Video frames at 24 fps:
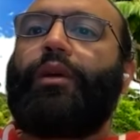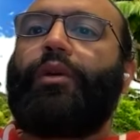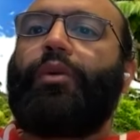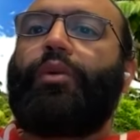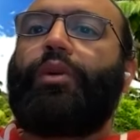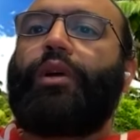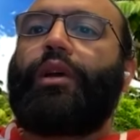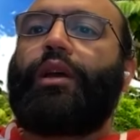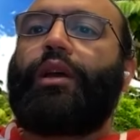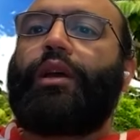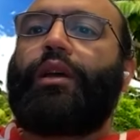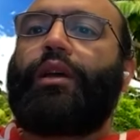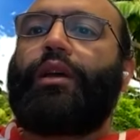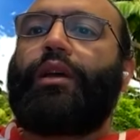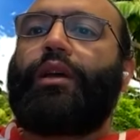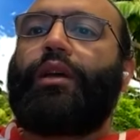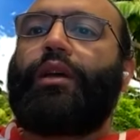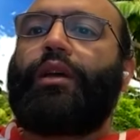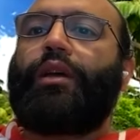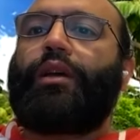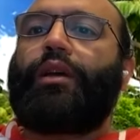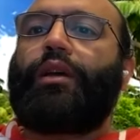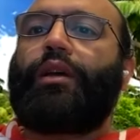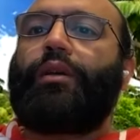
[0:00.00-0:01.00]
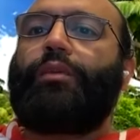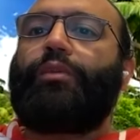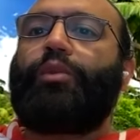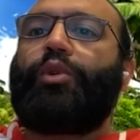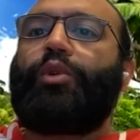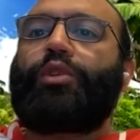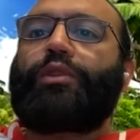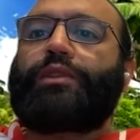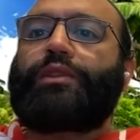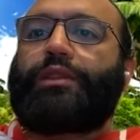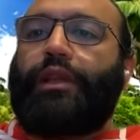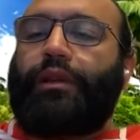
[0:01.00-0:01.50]

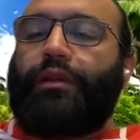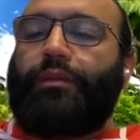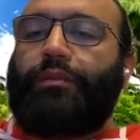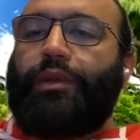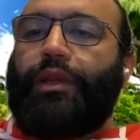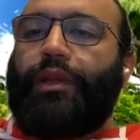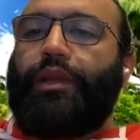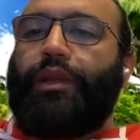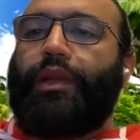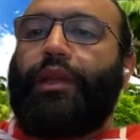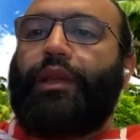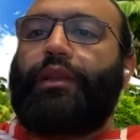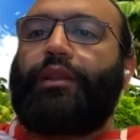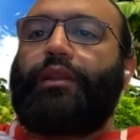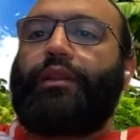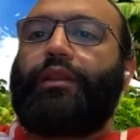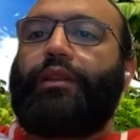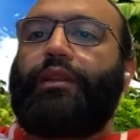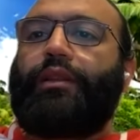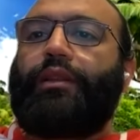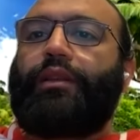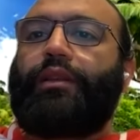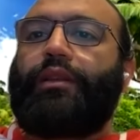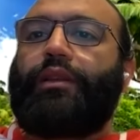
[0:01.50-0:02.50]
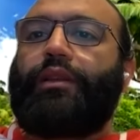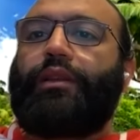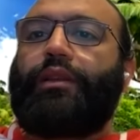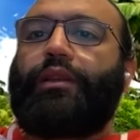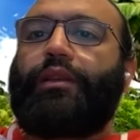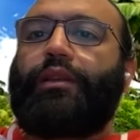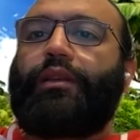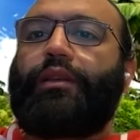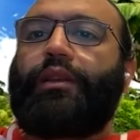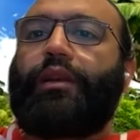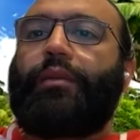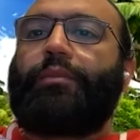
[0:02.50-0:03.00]
ومرسل من عند
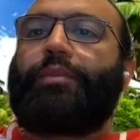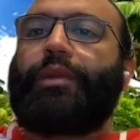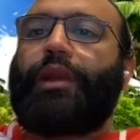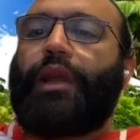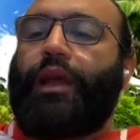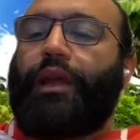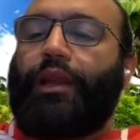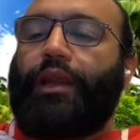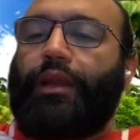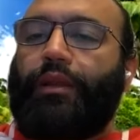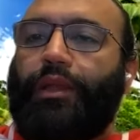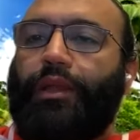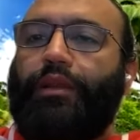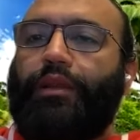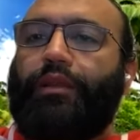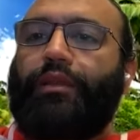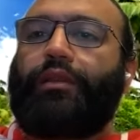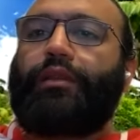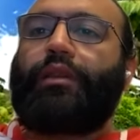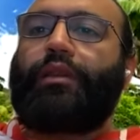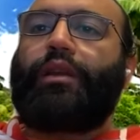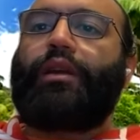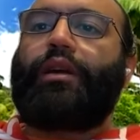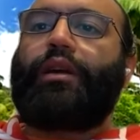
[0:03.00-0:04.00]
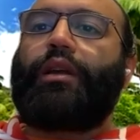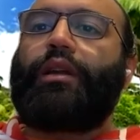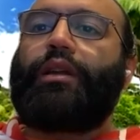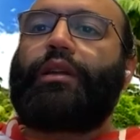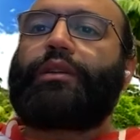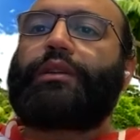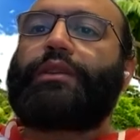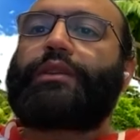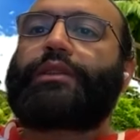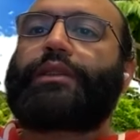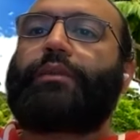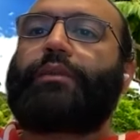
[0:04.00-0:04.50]
آه، رب العالمين خالق
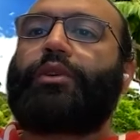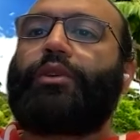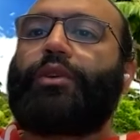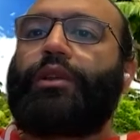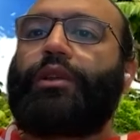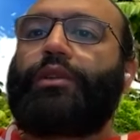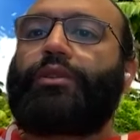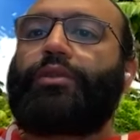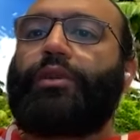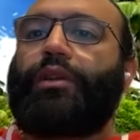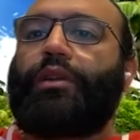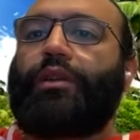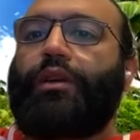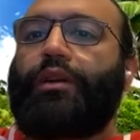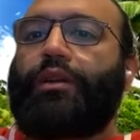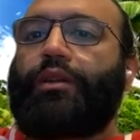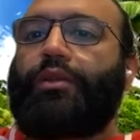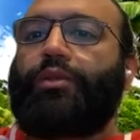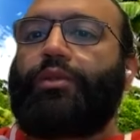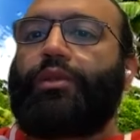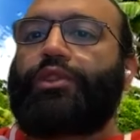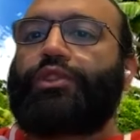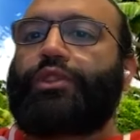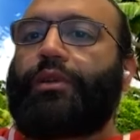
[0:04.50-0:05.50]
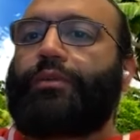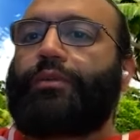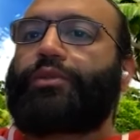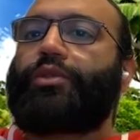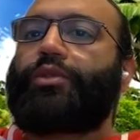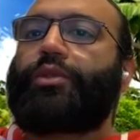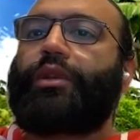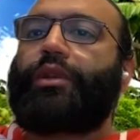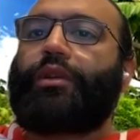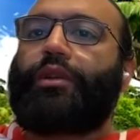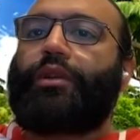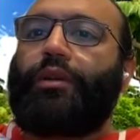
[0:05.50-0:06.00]
السماوات والارض
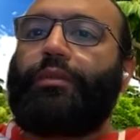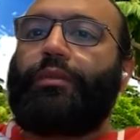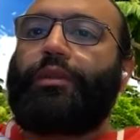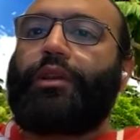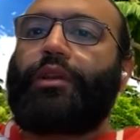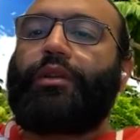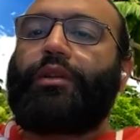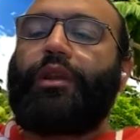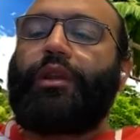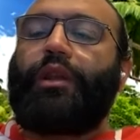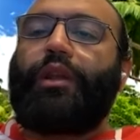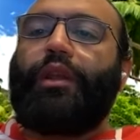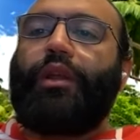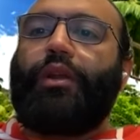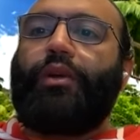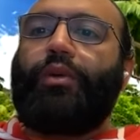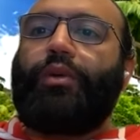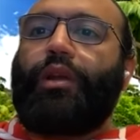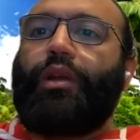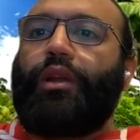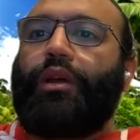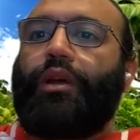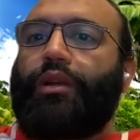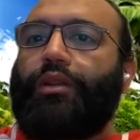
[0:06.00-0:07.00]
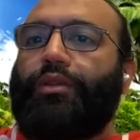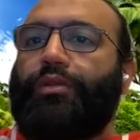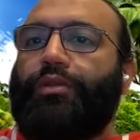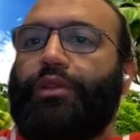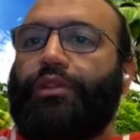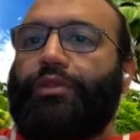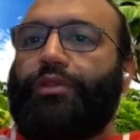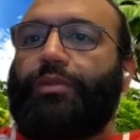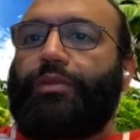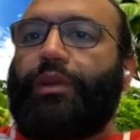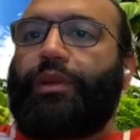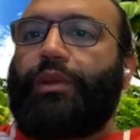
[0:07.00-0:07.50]
والشمس والقمر والارض
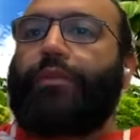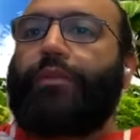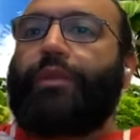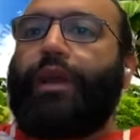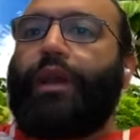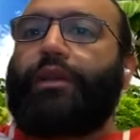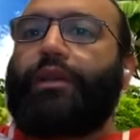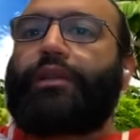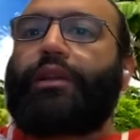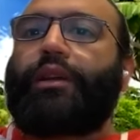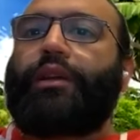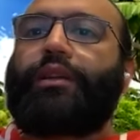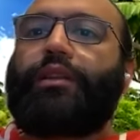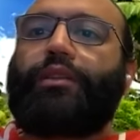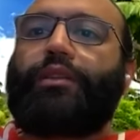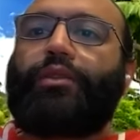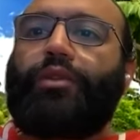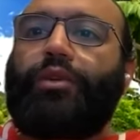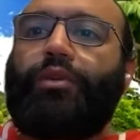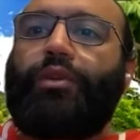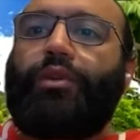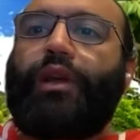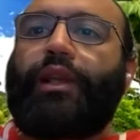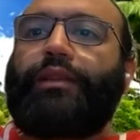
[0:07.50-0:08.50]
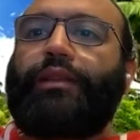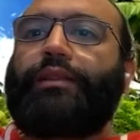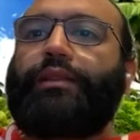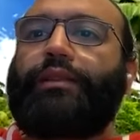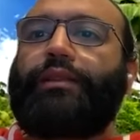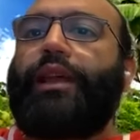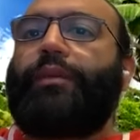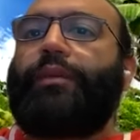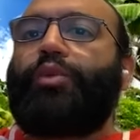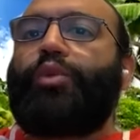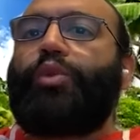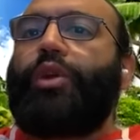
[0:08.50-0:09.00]
والجبال بيعتقد ان هو
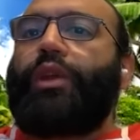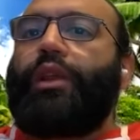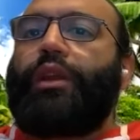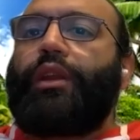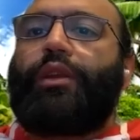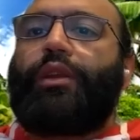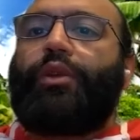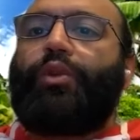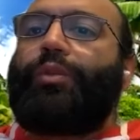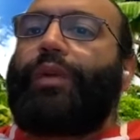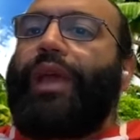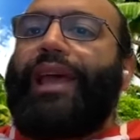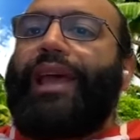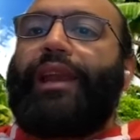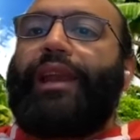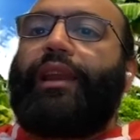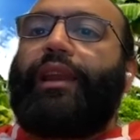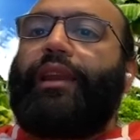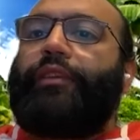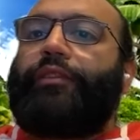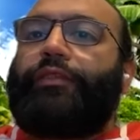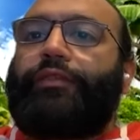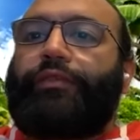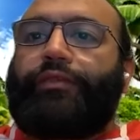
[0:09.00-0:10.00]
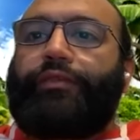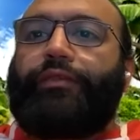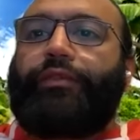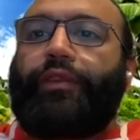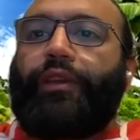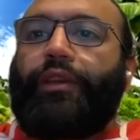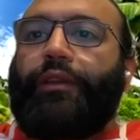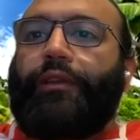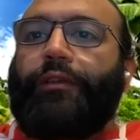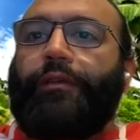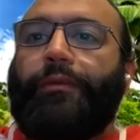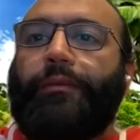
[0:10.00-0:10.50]
كذاب وانه مؤلف
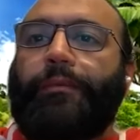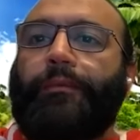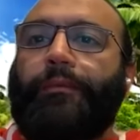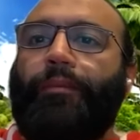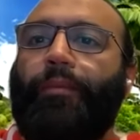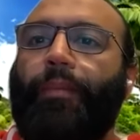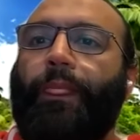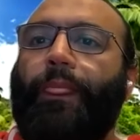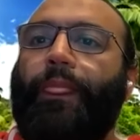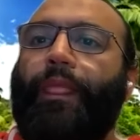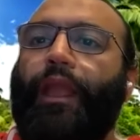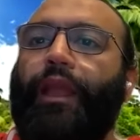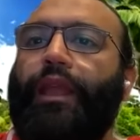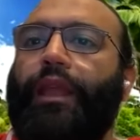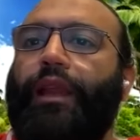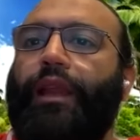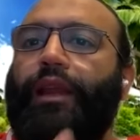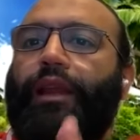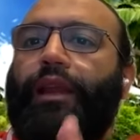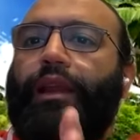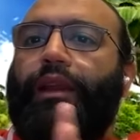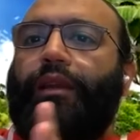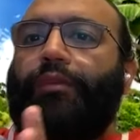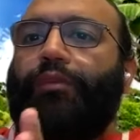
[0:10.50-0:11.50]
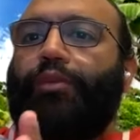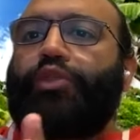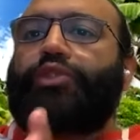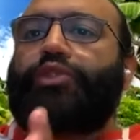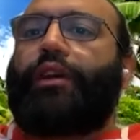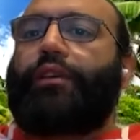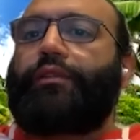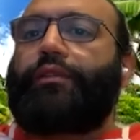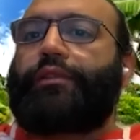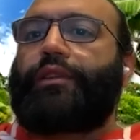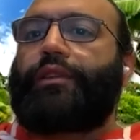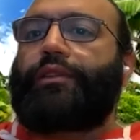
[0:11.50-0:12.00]

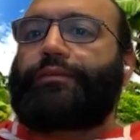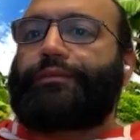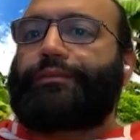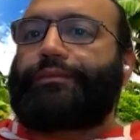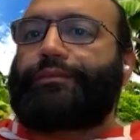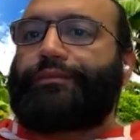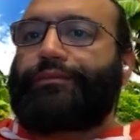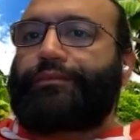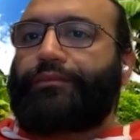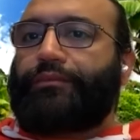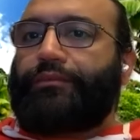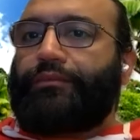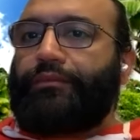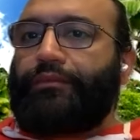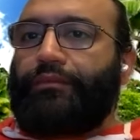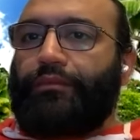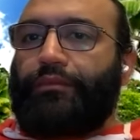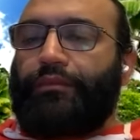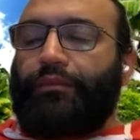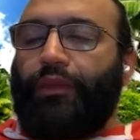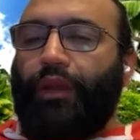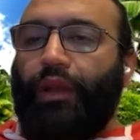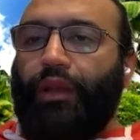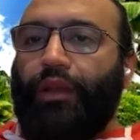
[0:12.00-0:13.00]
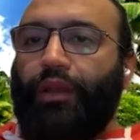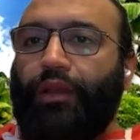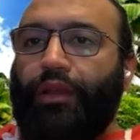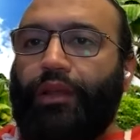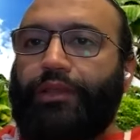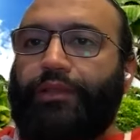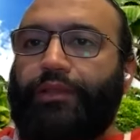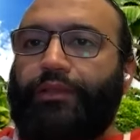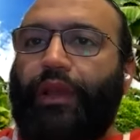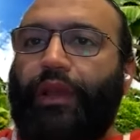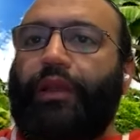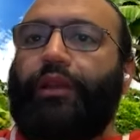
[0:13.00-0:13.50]
المصحف
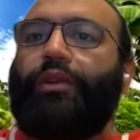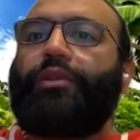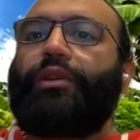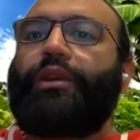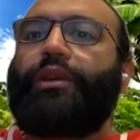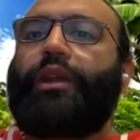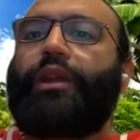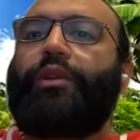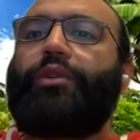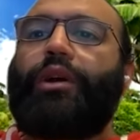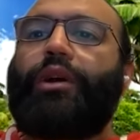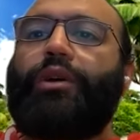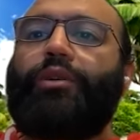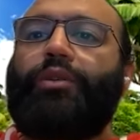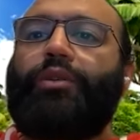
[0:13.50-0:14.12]
خلاص فاحنا قلنا له